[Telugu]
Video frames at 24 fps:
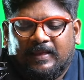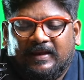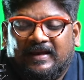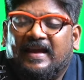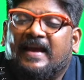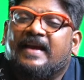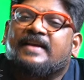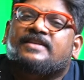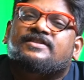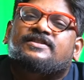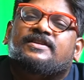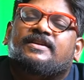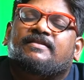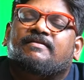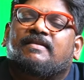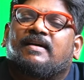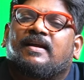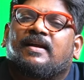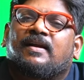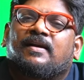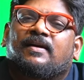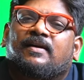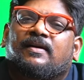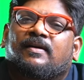
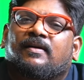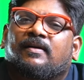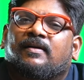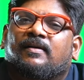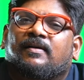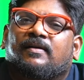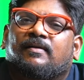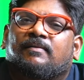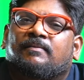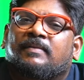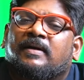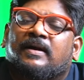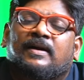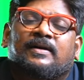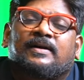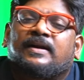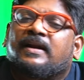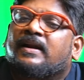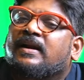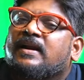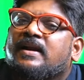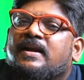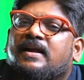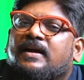కేజ్రీవాల్ మన
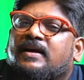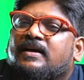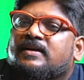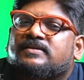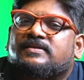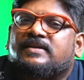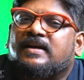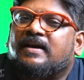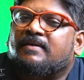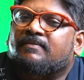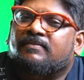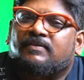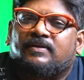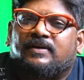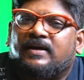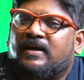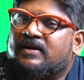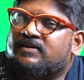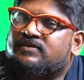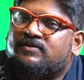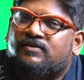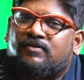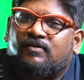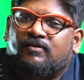ఢిల్లీ లిక్కర్ స్కామ్
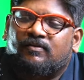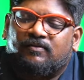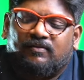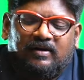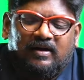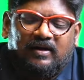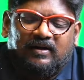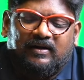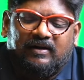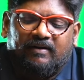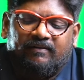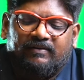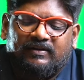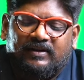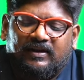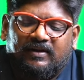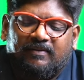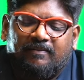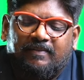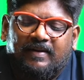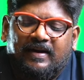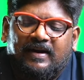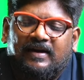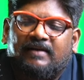కేసులో కూడా
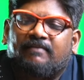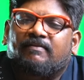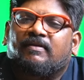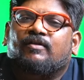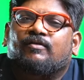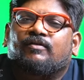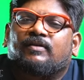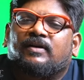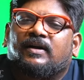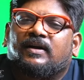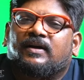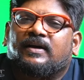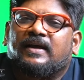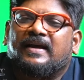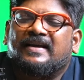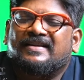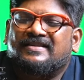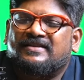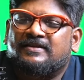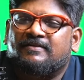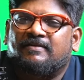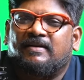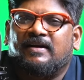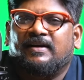కవితకు బెయిల్ ఇవ్వకుండా
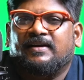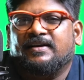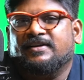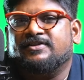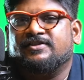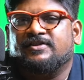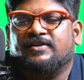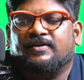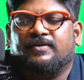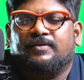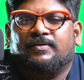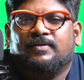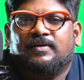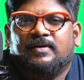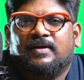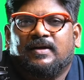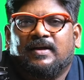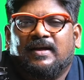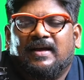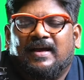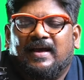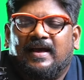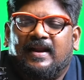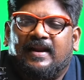కేజ్రీవాల్కి ఇచ్చారు
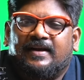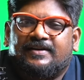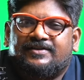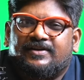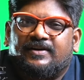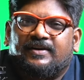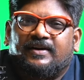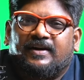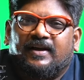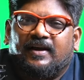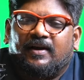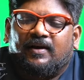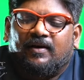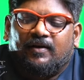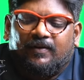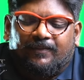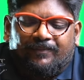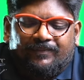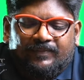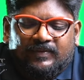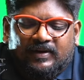ఎలక్షన్ టైంలో